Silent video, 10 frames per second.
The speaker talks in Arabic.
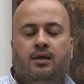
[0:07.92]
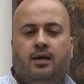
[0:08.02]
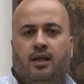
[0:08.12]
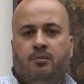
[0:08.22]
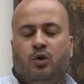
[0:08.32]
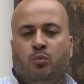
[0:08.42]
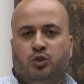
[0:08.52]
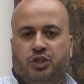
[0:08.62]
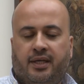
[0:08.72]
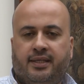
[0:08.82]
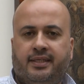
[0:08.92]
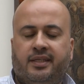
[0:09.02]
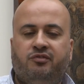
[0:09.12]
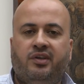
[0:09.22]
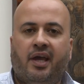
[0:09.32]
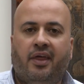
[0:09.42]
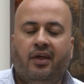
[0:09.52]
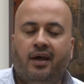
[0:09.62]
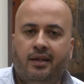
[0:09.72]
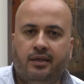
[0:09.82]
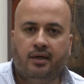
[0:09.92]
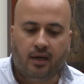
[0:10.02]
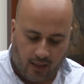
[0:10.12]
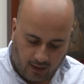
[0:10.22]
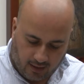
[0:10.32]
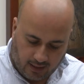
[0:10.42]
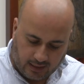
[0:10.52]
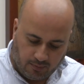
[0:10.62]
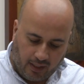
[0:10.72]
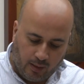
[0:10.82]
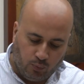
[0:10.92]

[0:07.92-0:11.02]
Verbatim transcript: أهلا بكم مشاهدينا في هذا اللقاء الخاص مع